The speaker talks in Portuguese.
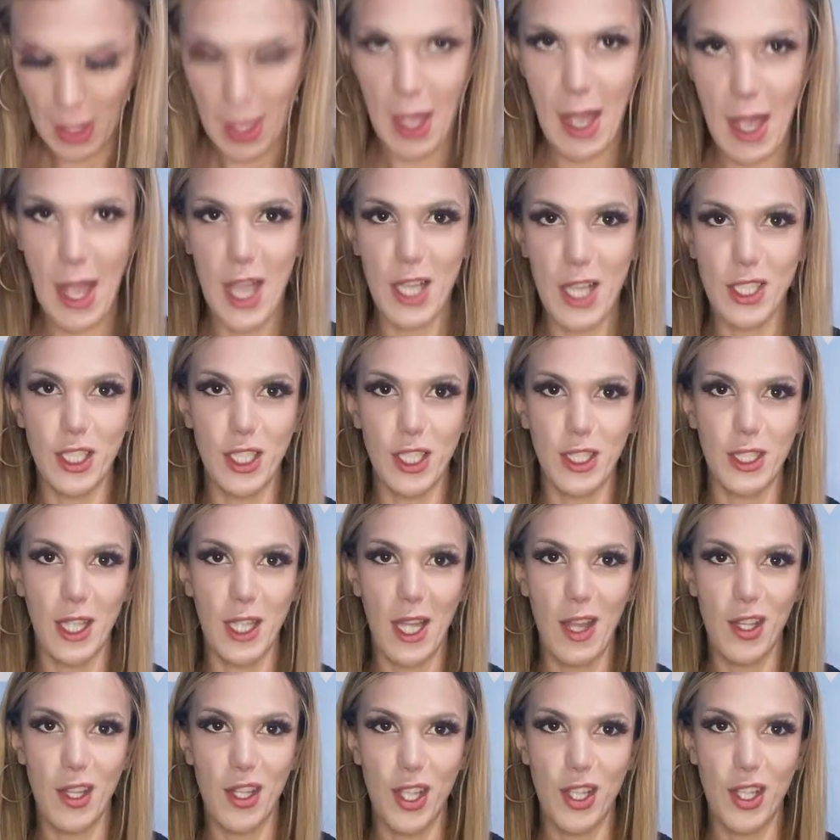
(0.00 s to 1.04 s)
Ai, gente,
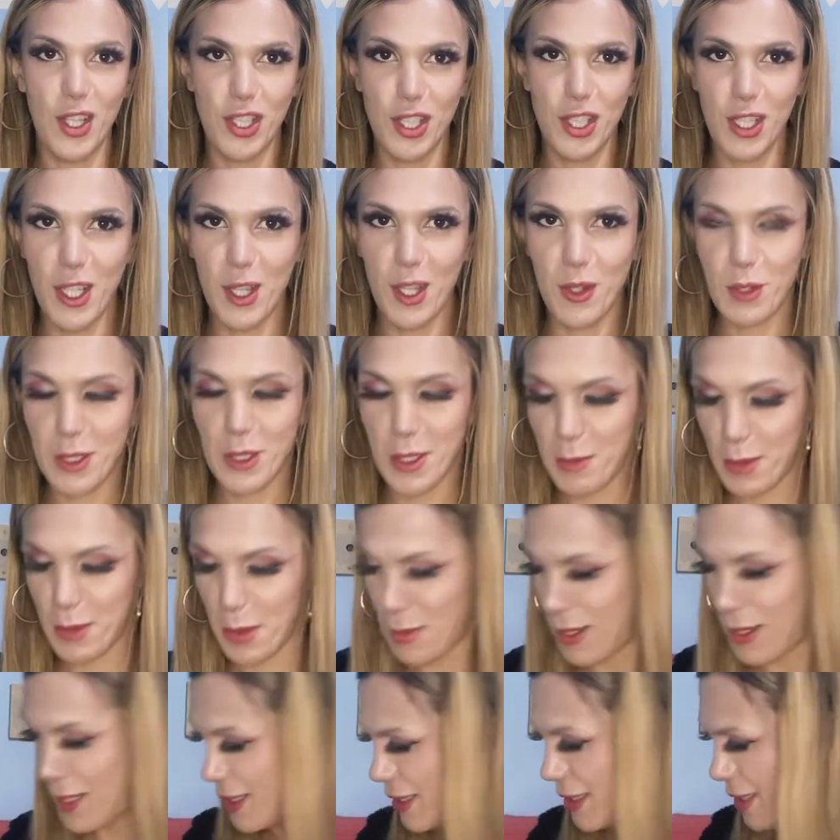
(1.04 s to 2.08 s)
tem, tem dinheiro também,
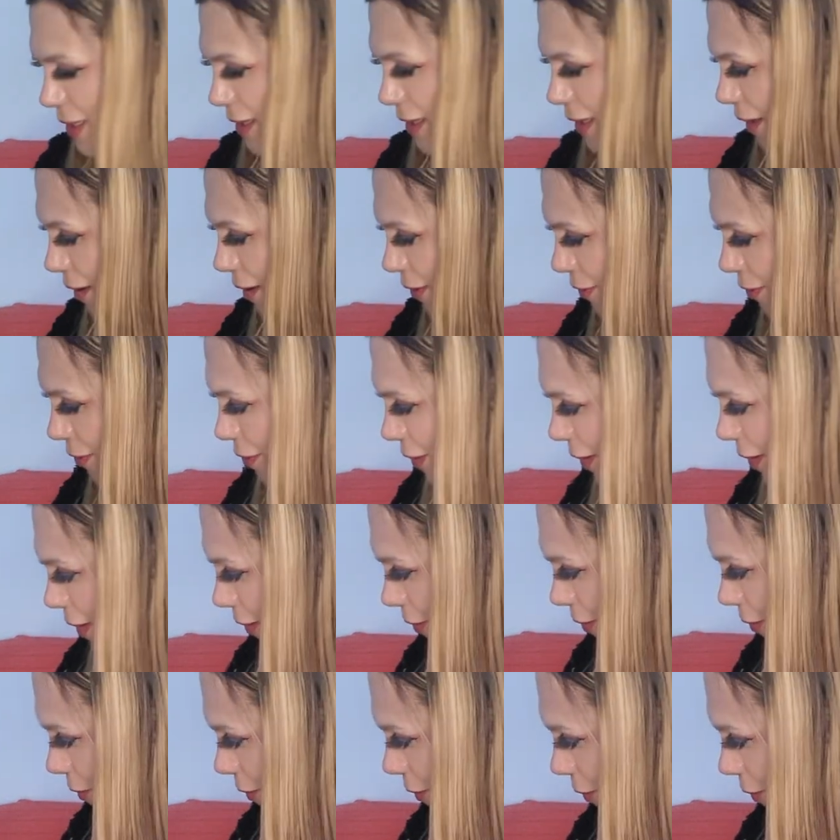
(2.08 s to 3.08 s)
mas enfim.